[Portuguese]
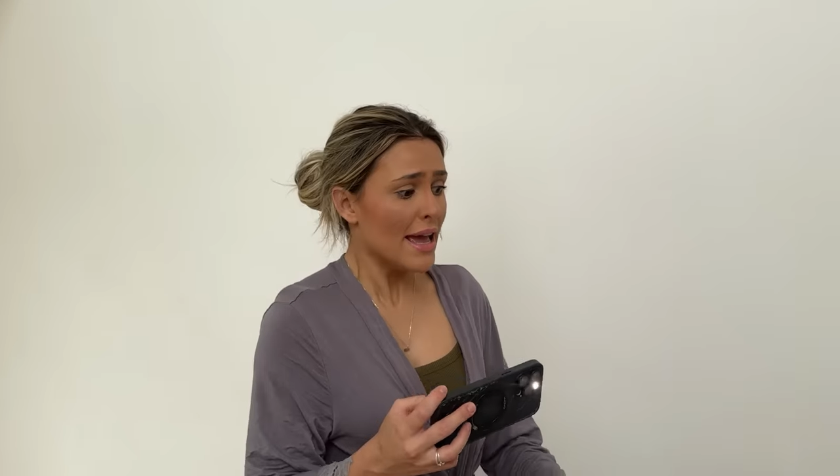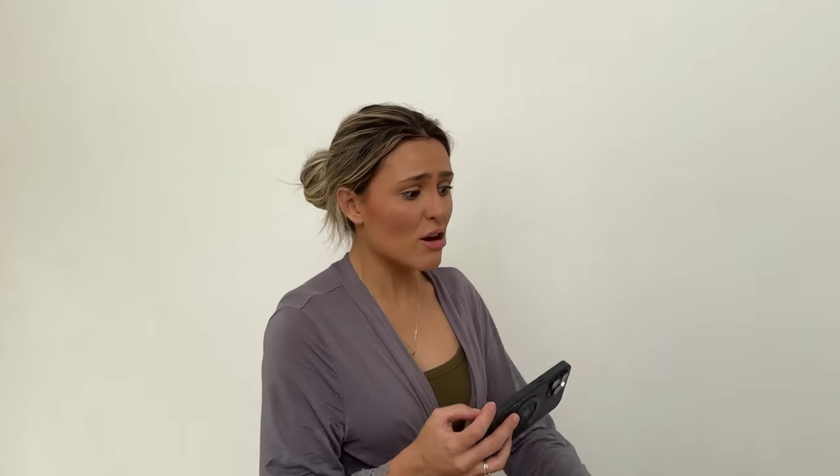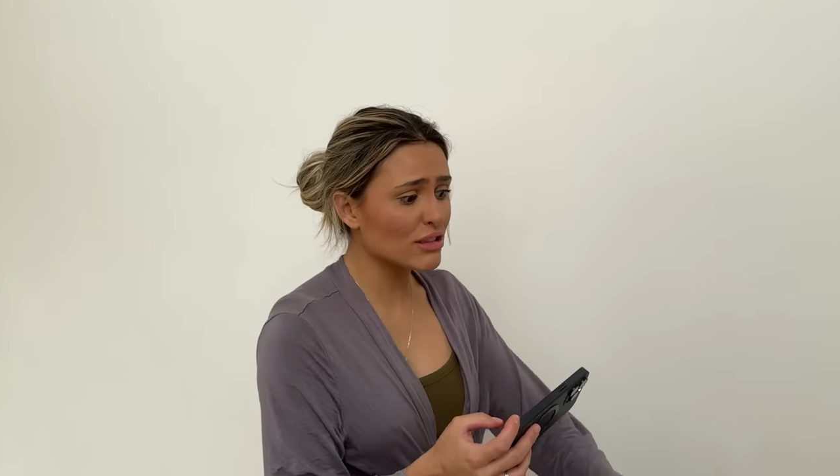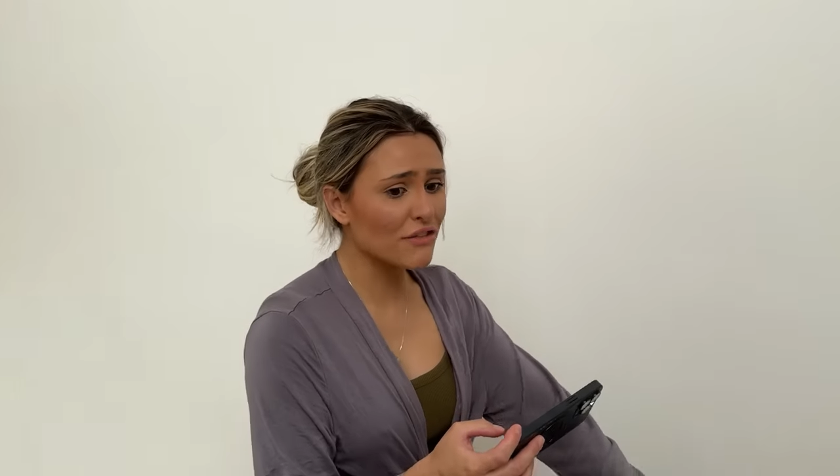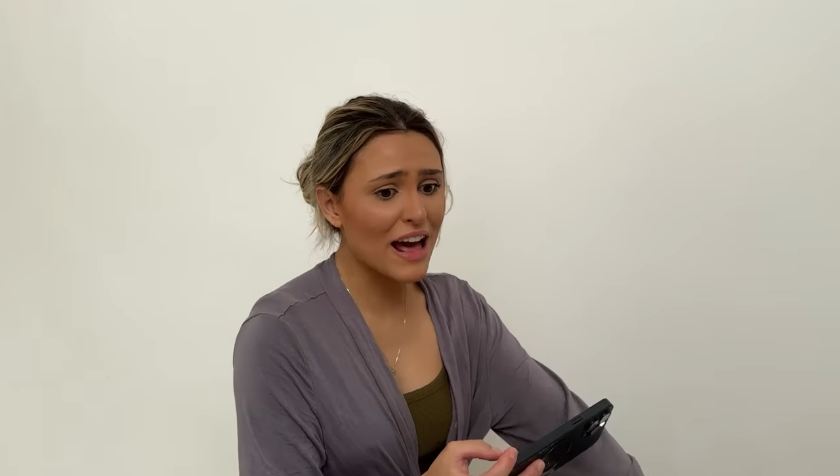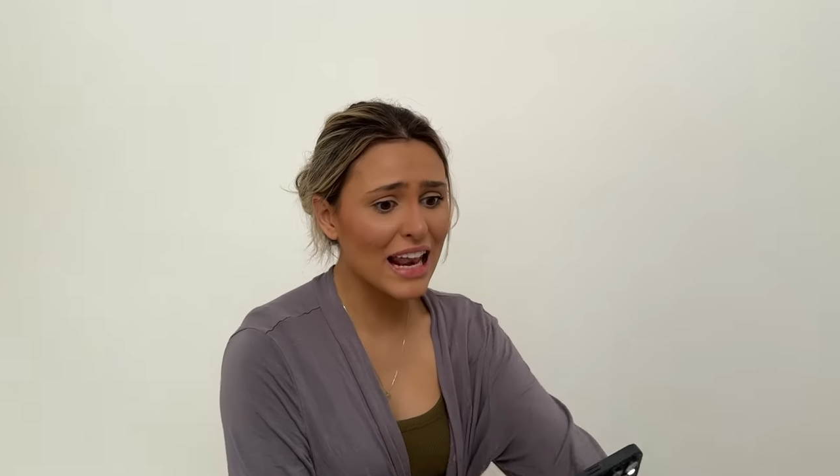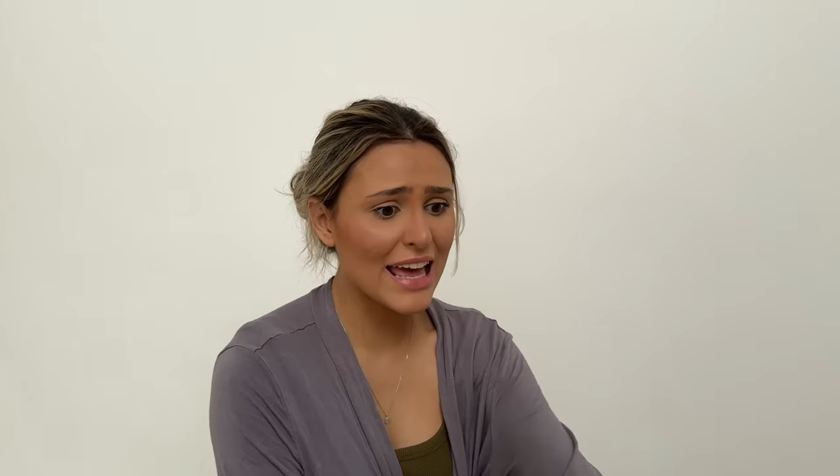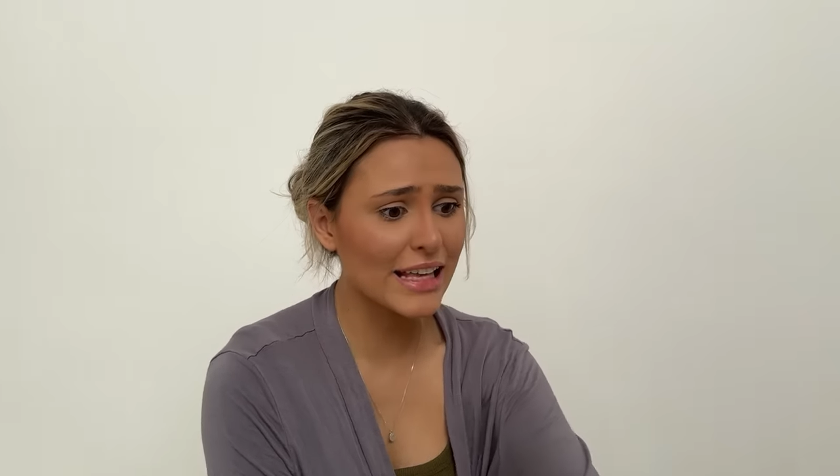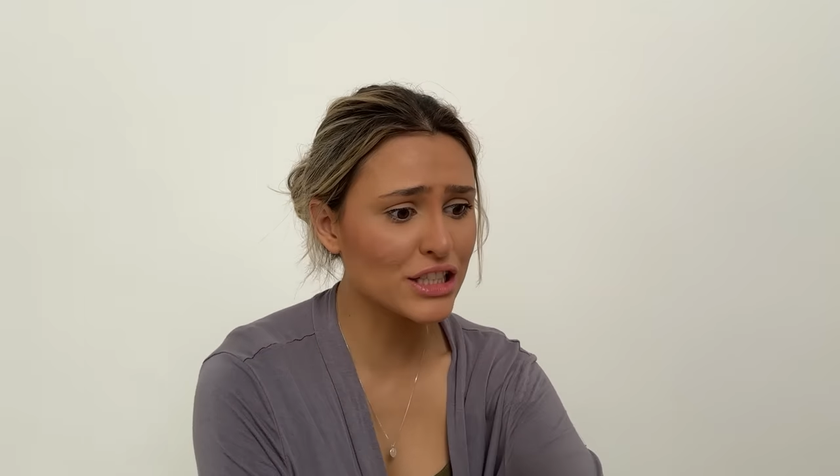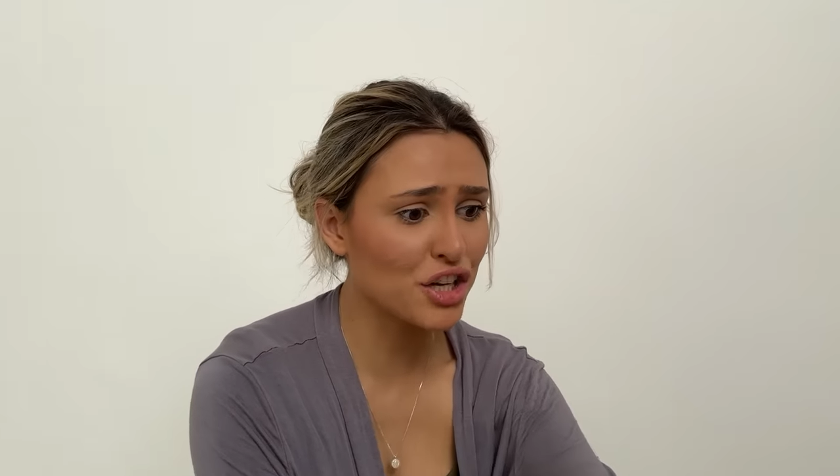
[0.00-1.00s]
Eu ainda
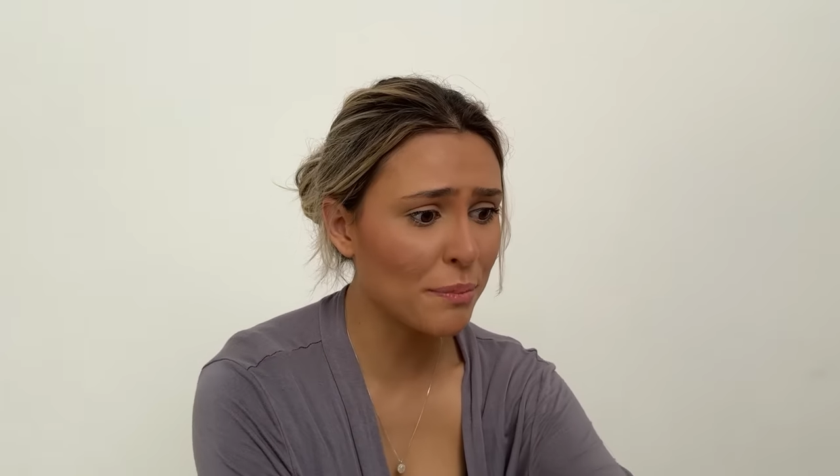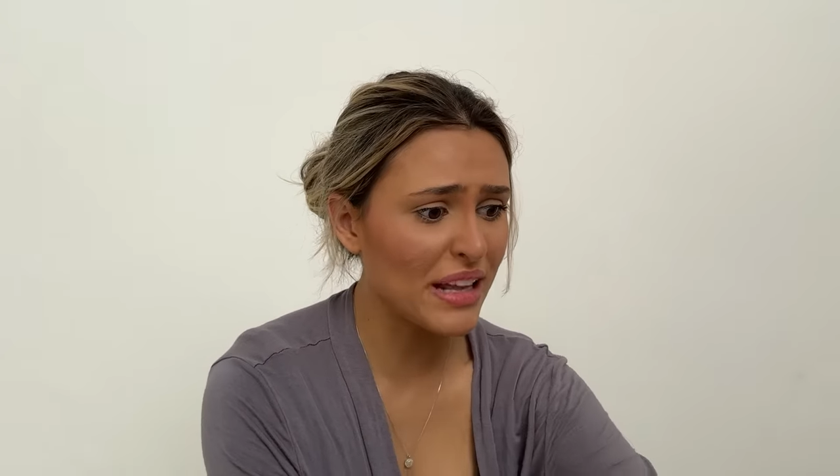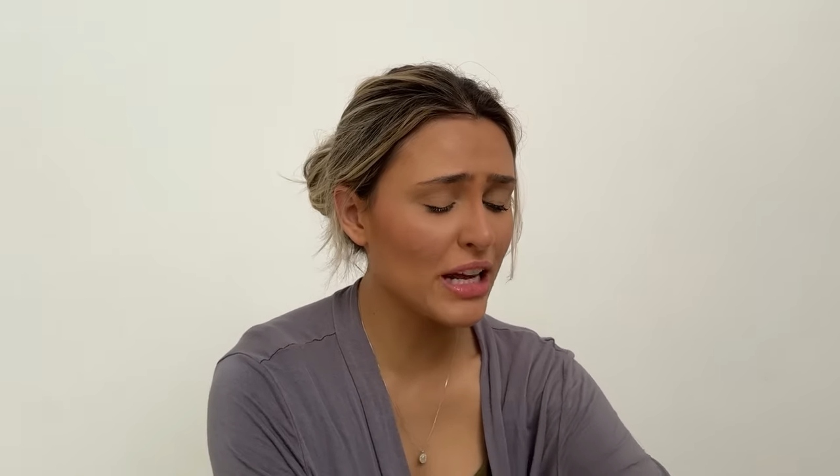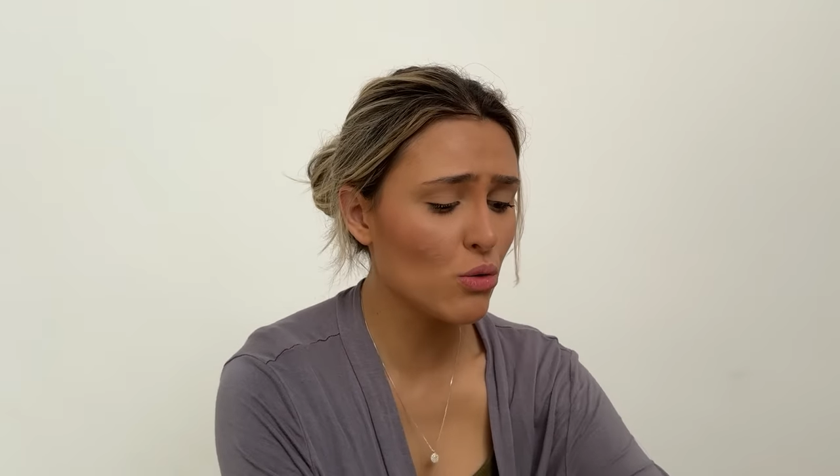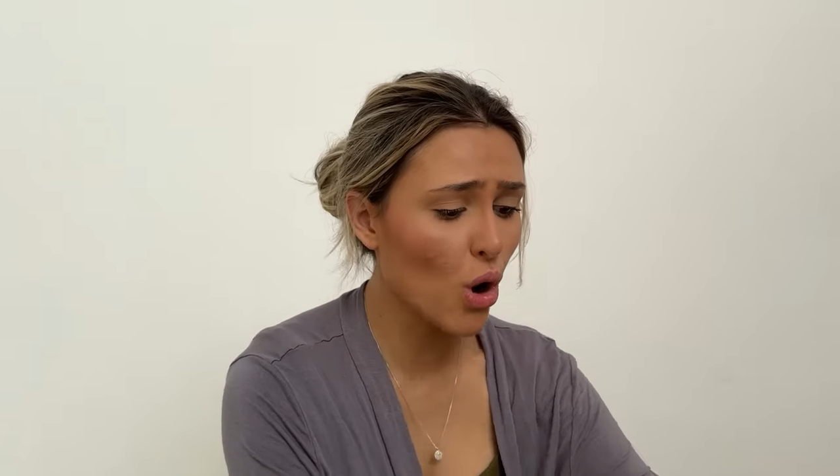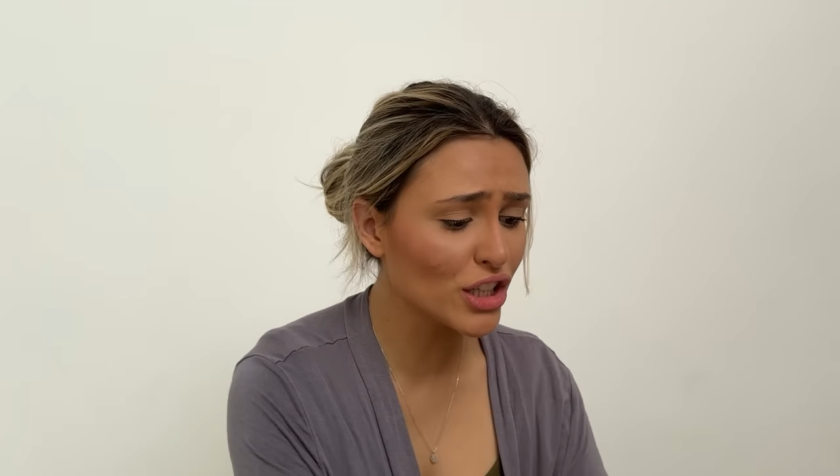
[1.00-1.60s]
falei que tinha perigo,